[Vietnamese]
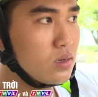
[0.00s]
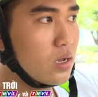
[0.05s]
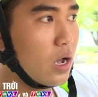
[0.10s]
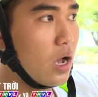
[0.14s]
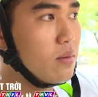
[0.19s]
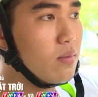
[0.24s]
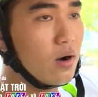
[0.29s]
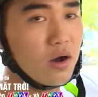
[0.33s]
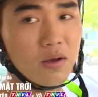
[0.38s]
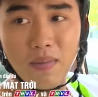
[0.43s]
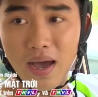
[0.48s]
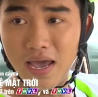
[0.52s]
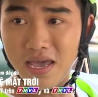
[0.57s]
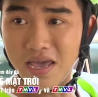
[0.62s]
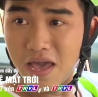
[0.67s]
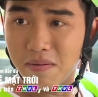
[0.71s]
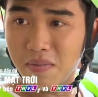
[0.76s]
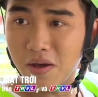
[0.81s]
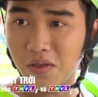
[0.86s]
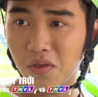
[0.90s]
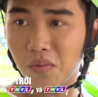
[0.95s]
Trời ơi, mười mấy
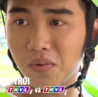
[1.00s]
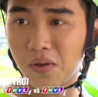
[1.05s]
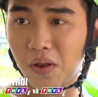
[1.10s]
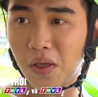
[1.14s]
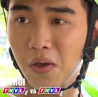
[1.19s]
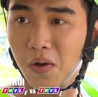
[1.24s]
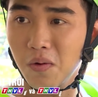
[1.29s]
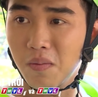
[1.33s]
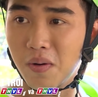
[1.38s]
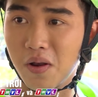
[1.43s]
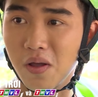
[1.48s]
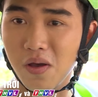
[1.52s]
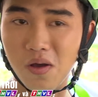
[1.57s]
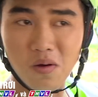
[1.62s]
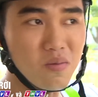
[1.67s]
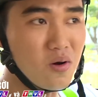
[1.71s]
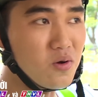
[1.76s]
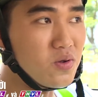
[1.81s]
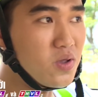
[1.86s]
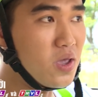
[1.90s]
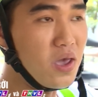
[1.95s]
hai ba chục triệu mà nó
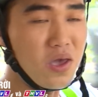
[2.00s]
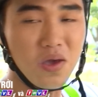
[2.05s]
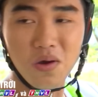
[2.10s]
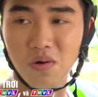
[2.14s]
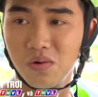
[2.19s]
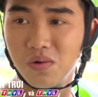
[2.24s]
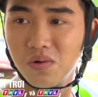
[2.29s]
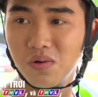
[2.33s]
không có nhiêu.